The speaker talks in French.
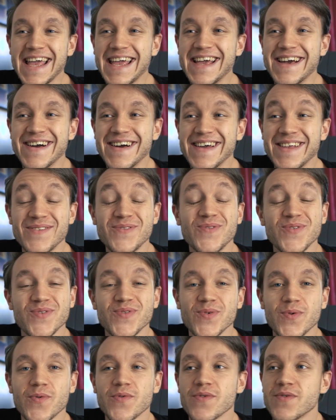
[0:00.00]
euh, et, du coup je,
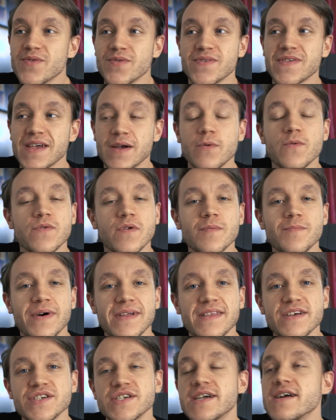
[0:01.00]
suis je serais content de
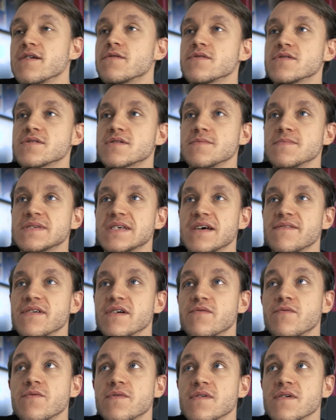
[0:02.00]
partager quelque chose comme ça
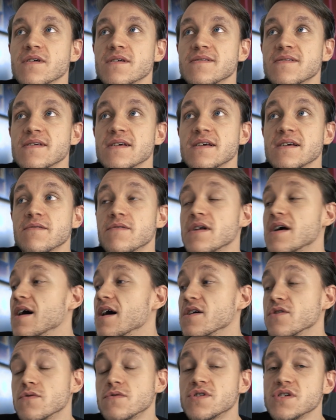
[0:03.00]
avec vous c'est voilà
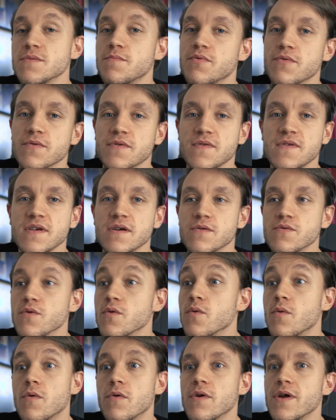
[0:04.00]
un jeu que j'ai pensé de
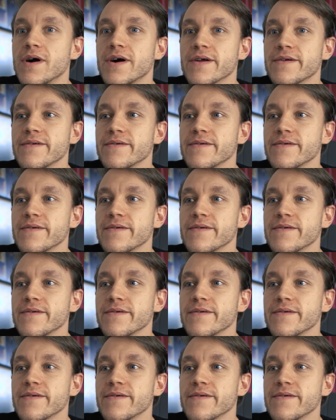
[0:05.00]
long en large